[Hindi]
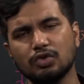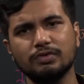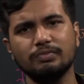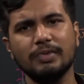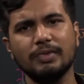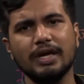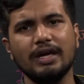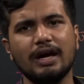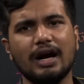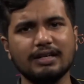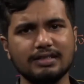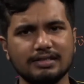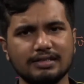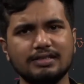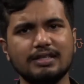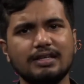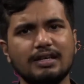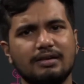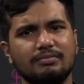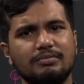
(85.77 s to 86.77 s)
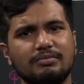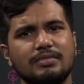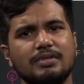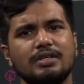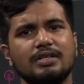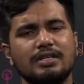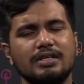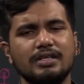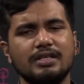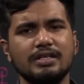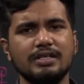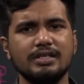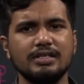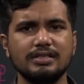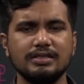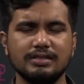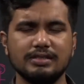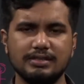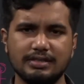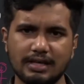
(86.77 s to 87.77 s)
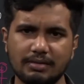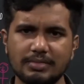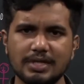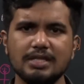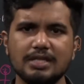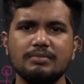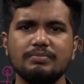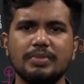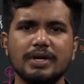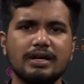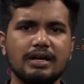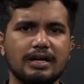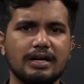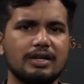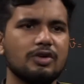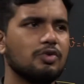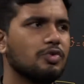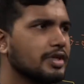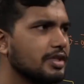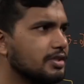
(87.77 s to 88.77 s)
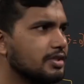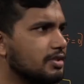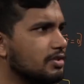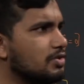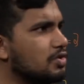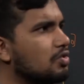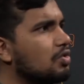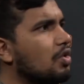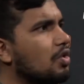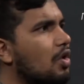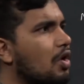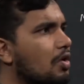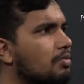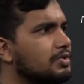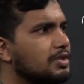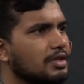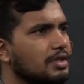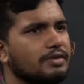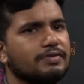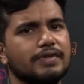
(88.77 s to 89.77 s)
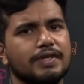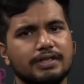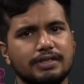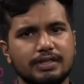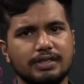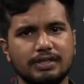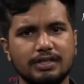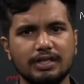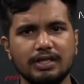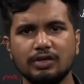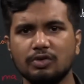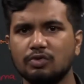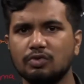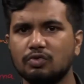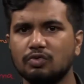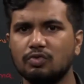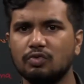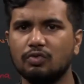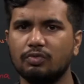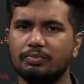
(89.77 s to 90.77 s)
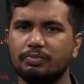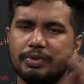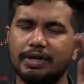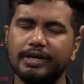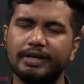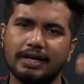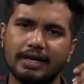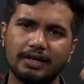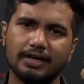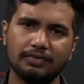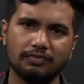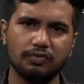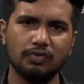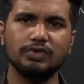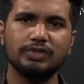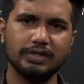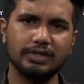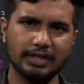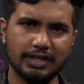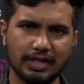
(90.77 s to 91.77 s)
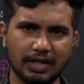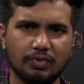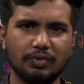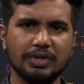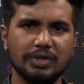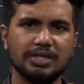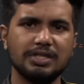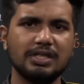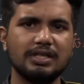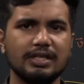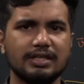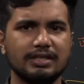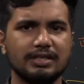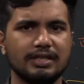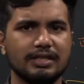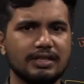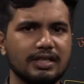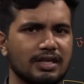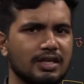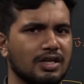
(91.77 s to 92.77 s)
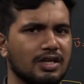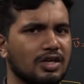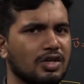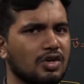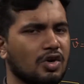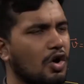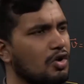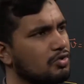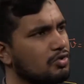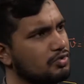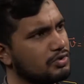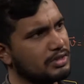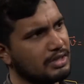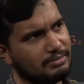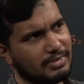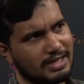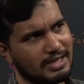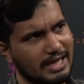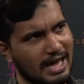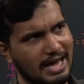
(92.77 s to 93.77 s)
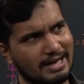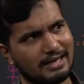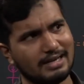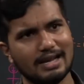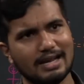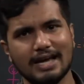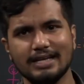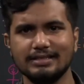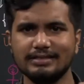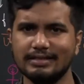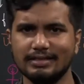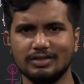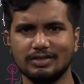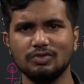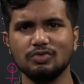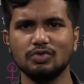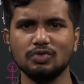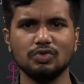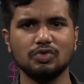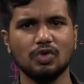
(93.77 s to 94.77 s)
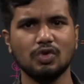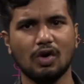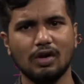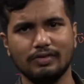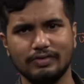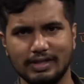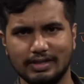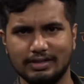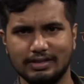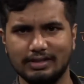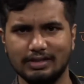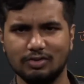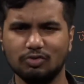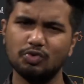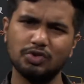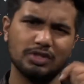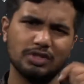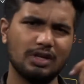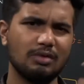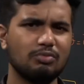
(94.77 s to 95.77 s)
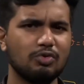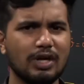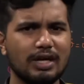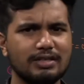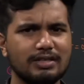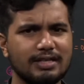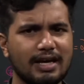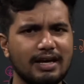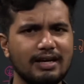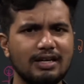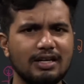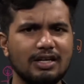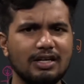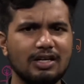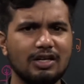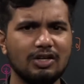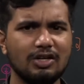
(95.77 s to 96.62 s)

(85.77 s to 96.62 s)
उसमें अक्सर हम ज़मीन पे खड़े होकर चीज़ों को ऑब्ज़र्व करते थे उन पे नेट फोर्स की इक्वेशन लिखते थे और उसके बाद एनालाइज करके उसको सॉल्व करते थे कुछ ना बोला जाए